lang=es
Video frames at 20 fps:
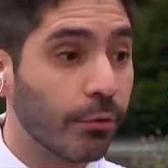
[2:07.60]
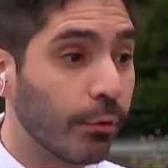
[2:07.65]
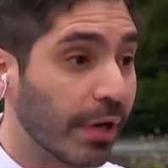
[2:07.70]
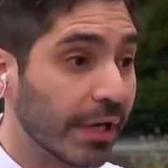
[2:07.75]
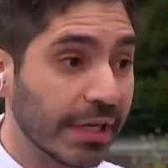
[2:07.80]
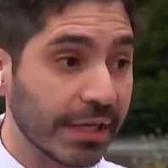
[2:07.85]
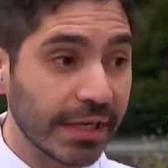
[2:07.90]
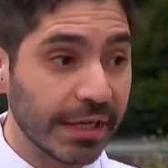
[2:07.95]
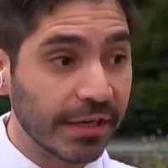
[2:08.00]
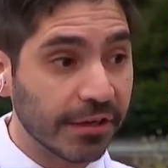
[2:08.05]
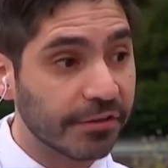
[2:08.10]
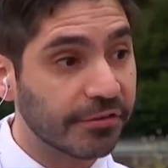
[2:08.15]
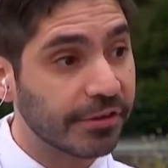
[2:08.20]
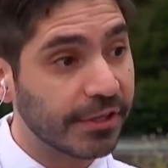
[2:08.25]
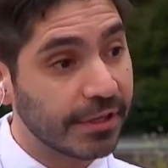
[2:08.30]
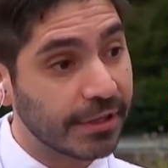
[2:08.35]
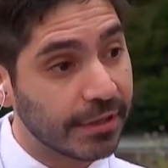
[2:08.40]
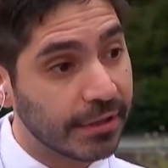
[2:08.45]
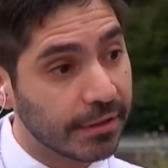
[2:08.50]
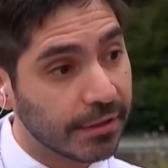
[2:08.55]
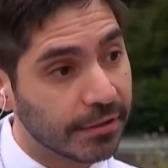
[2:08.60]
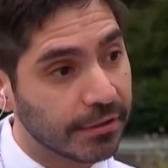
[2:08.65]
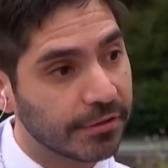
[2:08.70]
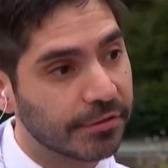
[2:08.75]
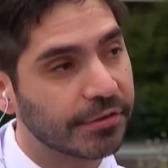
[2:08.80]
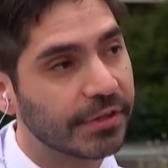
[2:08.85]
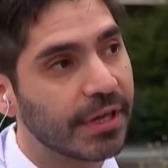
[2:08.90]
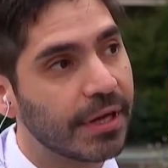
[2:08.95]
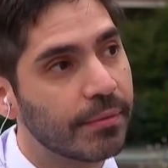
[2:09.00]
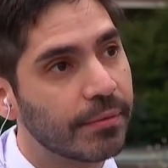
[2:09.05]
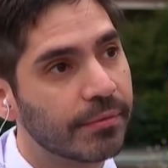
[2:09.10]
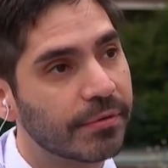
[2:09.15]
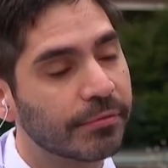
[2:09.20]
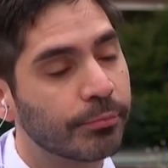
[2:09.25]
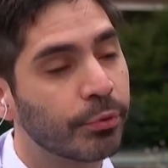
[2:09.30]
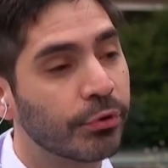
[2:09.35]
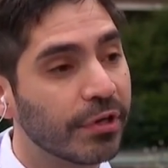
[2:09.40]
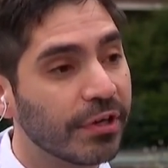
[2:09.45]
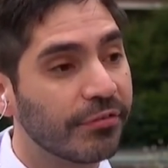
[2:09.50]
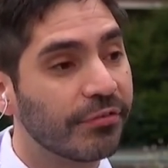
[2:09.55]
cualquiera sea, sea
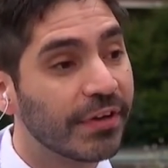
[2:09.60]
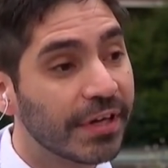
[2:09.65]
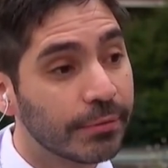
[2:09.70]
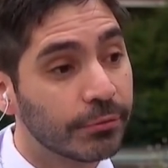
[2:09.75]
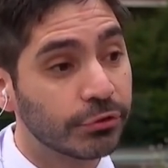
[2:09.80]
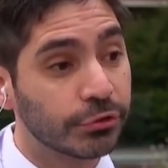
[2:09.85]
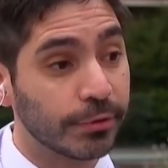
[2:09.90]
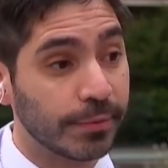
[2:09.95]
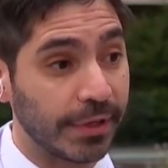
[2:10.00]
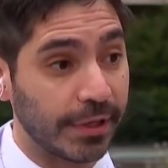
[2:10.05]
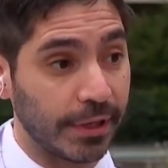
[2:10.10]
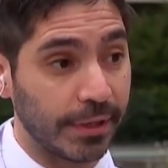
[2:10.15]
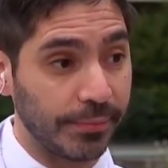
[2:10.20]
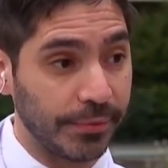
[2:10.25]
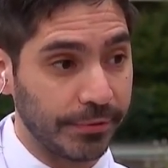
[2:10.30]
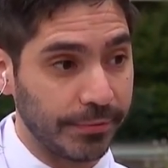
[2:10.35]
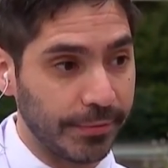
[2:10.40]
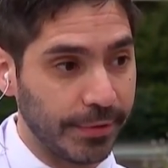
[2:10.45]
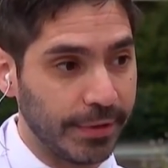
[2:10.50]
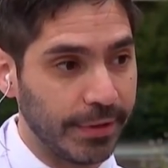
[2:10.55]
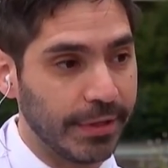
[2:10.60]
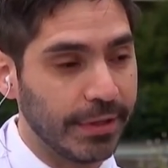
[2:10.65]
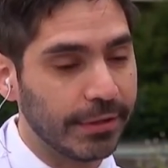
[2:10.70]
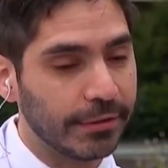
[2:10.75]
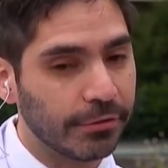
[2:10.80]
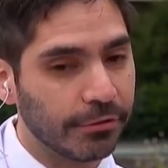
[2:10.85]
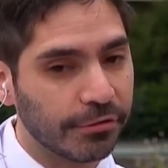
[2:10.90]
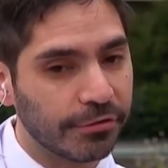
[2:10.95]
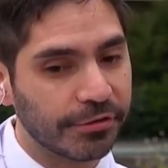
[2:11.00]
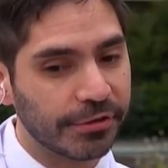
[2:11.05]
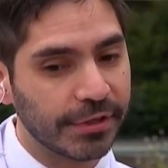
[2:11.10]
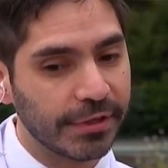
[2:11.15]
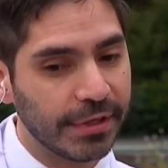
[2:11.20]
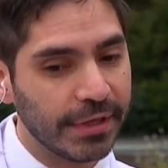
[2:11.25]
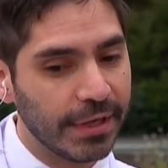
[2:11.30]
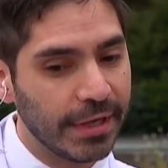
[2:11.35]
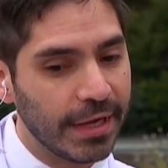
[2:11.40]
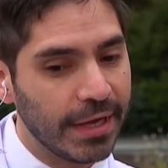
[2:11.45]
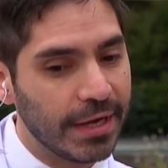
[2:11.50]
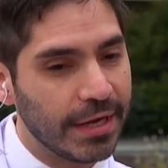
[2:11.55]
prolifere mucho más rápido. Entonces,
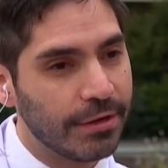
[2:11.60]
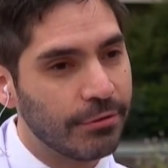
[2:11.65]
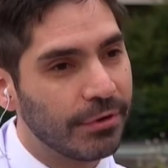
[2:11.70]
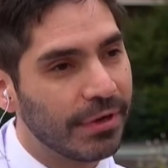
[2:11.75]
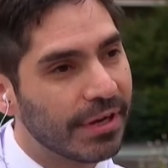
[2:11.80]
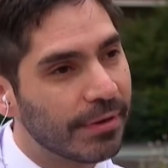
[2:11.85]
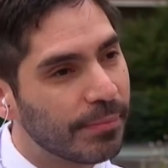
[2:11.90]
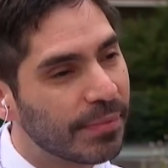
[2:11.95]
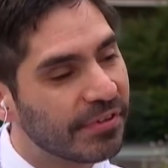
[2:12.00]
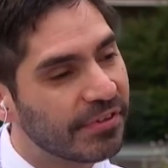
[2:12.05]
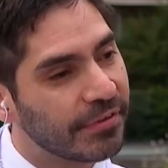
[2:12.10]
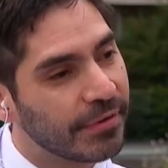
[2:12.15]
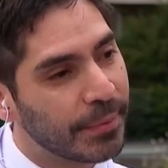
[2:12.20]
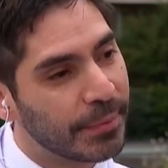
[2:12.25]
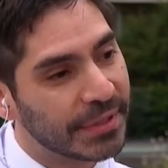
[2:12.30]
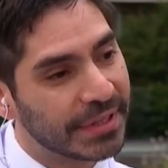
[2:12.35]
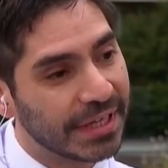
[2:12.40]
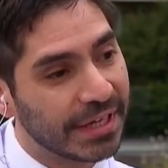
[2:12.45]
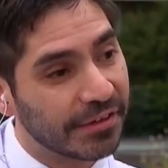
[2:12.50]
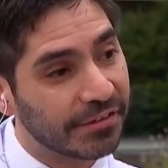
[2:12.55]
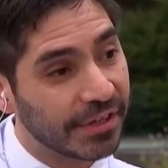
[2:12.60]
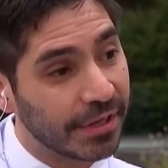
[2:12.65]
no es específicamente la